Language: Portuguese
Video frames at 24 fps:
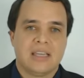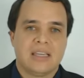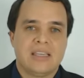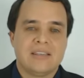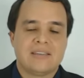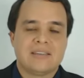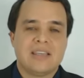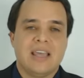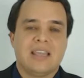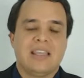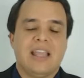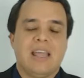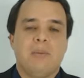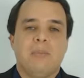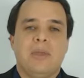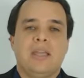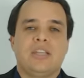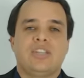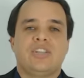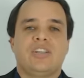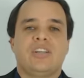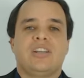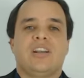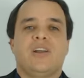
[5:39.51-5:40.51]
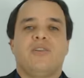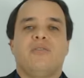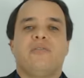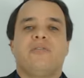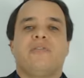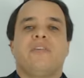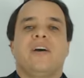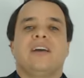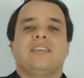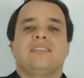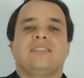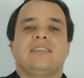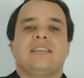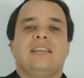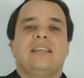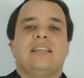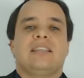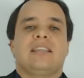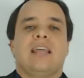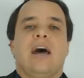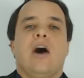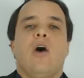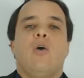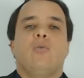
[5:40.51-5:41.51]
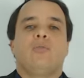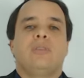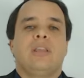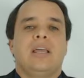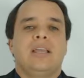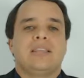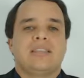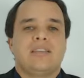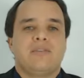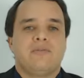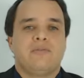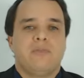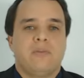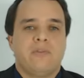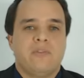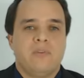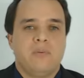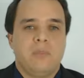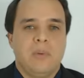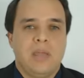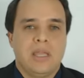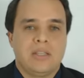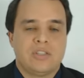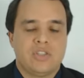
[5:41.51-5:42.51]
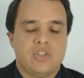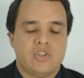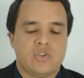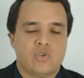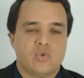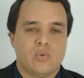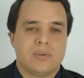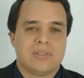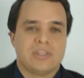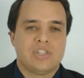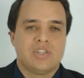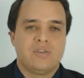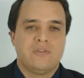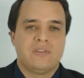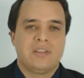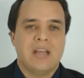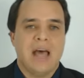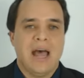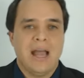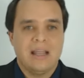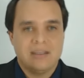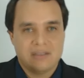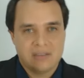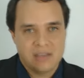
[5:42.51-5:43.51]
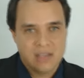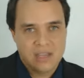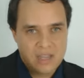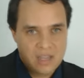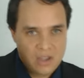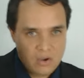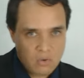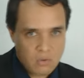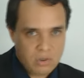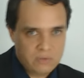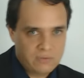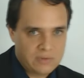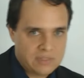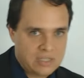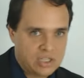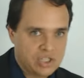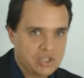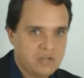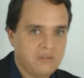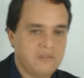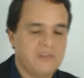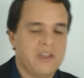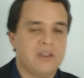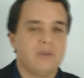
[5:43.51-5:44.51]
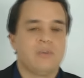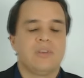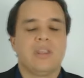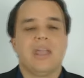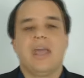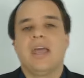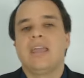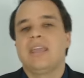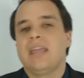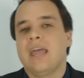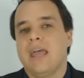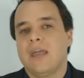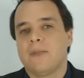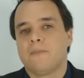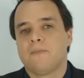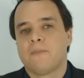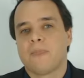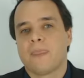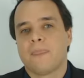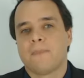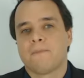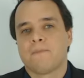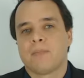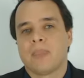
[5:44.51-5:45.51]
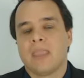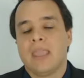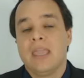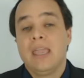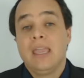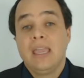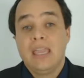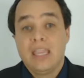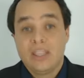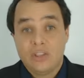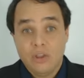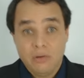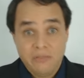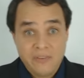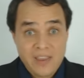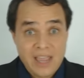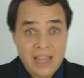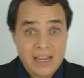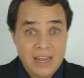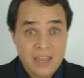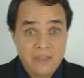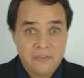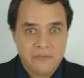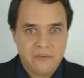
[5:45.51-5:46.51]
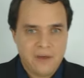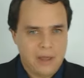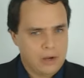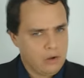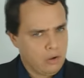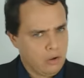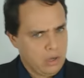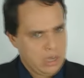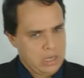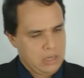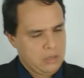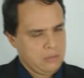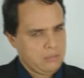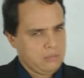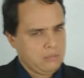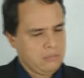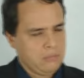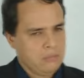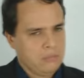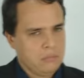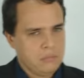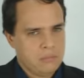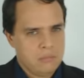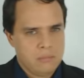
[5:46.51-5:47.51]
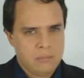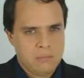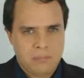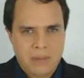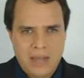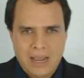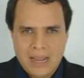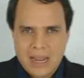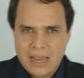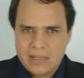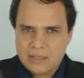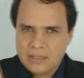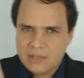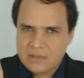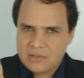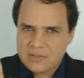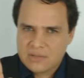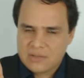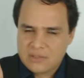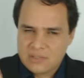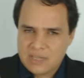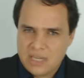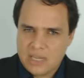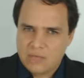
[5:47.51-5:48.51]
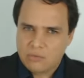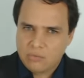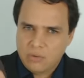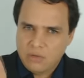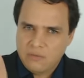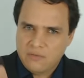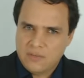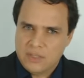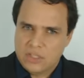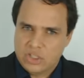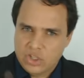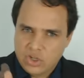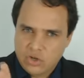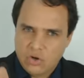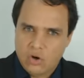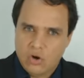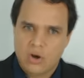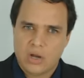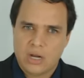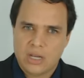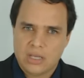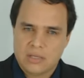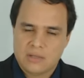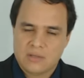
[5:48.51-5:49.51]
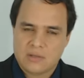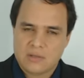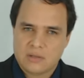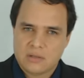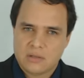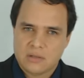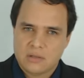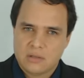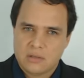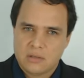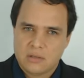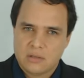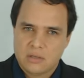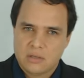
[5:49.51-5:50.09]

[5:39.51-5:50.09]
que certamente irão facilitar o desenvolvimento de suas atividades quando você estiver no TRE. Então vem a lei e fala, olha, para cada 120 horas